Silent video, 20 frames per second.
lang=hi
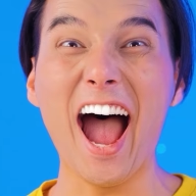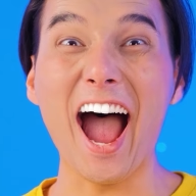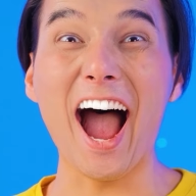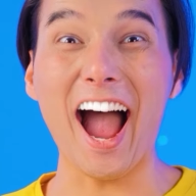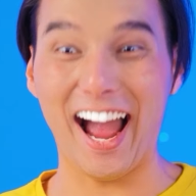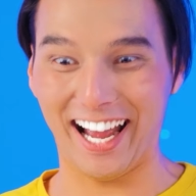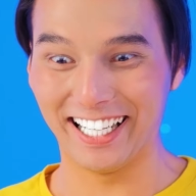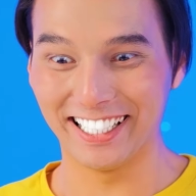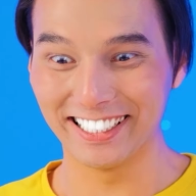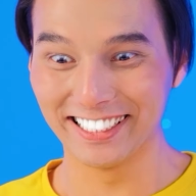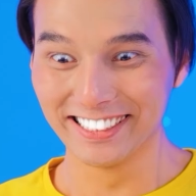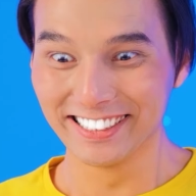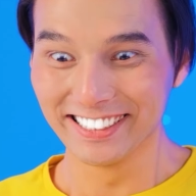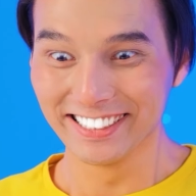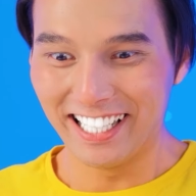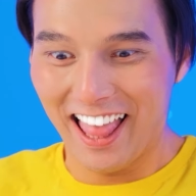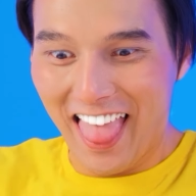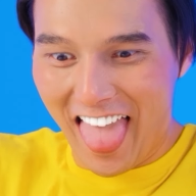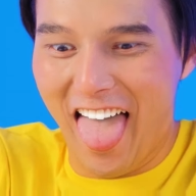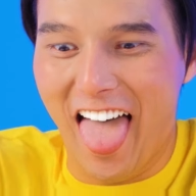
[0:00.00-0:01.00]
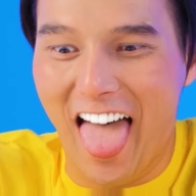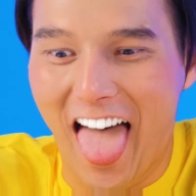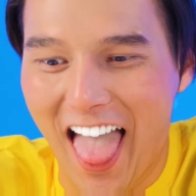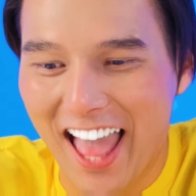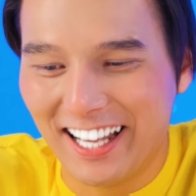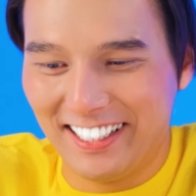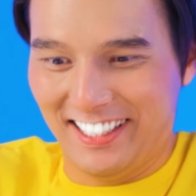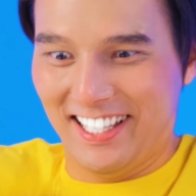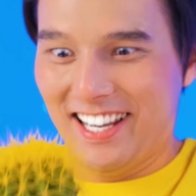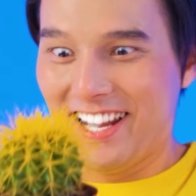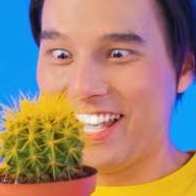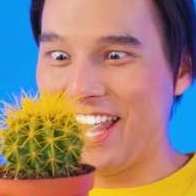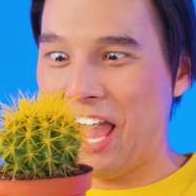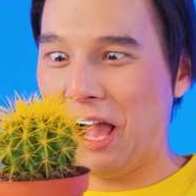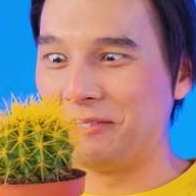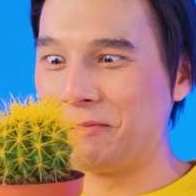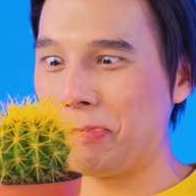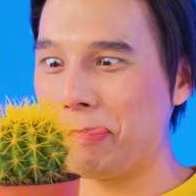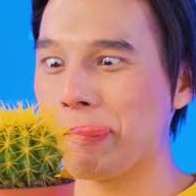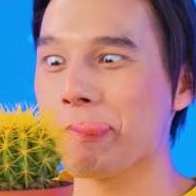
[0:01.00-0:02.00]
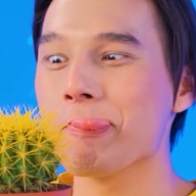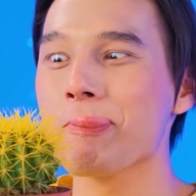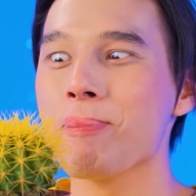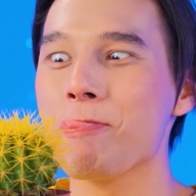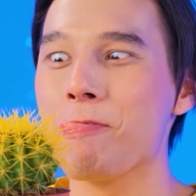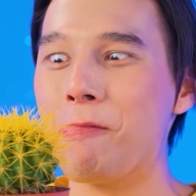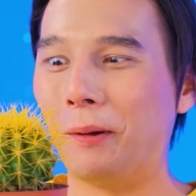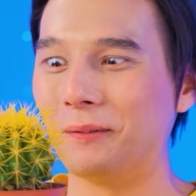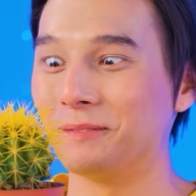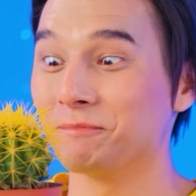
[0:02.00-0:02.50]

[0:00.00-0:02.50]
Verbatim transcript: दिया है आखिरकार मैं कुछ स्वादिष्ट खाऊंगा